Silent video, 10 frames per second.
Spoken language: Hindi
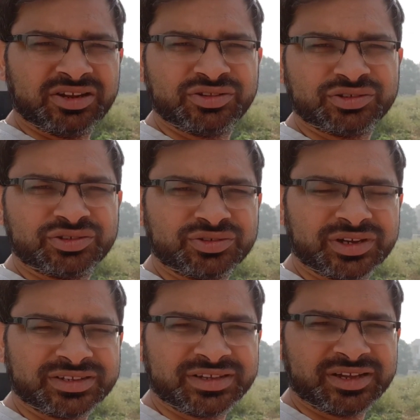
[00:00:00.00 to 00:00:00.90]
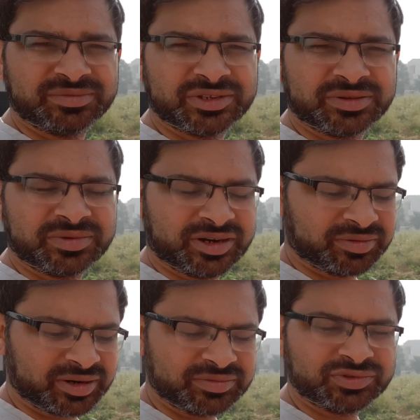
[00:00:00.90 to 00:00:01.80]
हेलो दोस्तों कैसे हैं आप सब
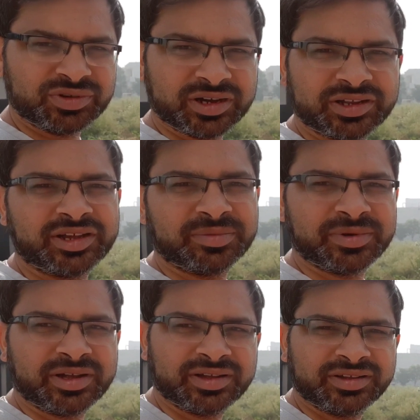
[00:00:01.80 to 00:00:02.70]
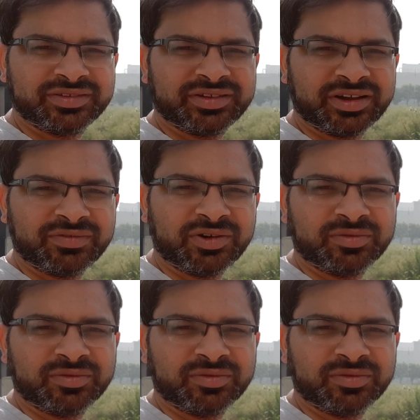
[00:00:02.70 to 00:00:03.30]
राम राम स्वागत है आपका इस नए